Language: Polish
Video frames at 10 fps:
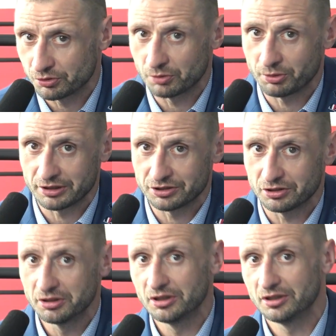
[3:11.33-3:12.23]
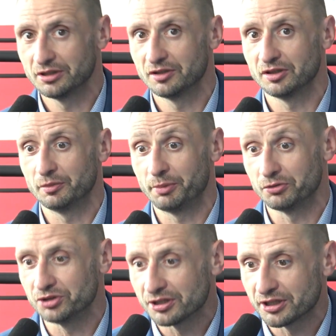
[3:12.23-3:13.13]
do pracy e,
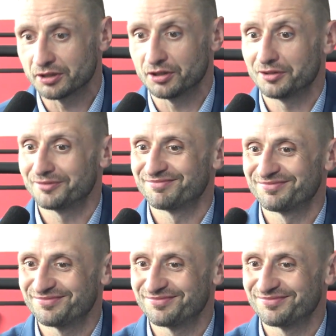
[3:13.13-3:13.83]
pełni energii.